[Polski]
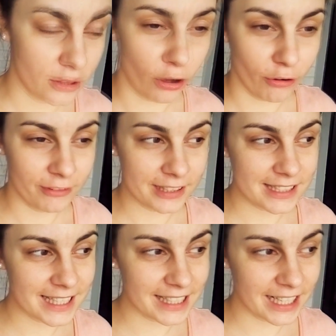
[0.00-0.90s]
No,
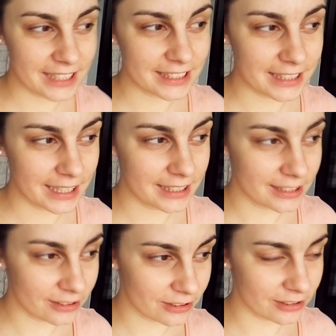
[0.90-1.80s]
więc generalnie
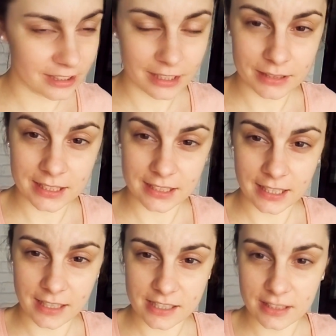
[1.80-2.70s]
tak, to
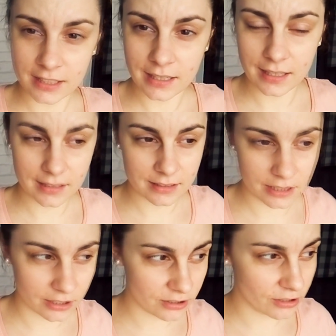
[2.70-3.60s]
jest na razie tyle,
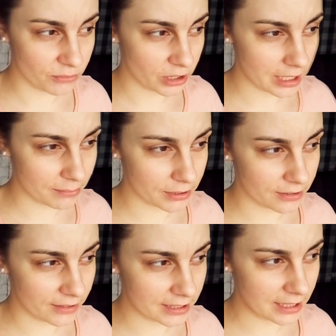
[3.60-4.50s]
jeżeli chodzi o moje
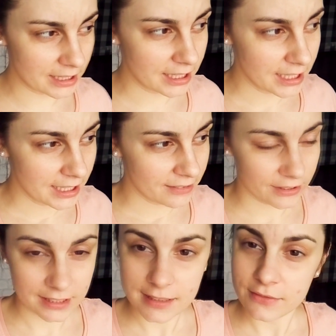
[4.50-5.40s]
raportowanie,
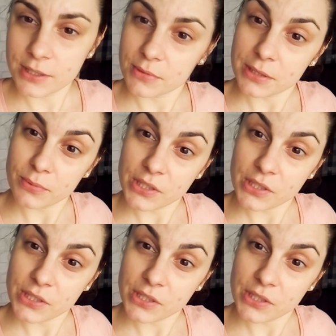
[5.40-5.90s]
więc widzimy się